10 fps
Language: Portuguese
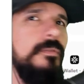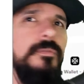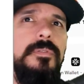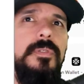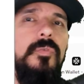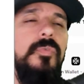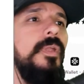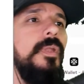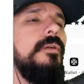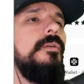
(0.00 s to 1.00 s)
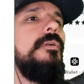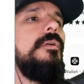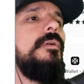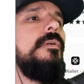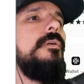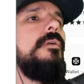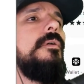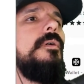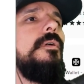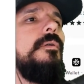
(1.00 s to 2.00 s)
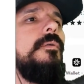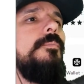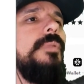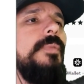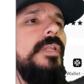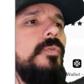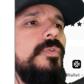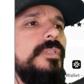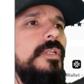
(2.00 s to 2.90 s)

Então, vamos lá. Primeira coisa que ele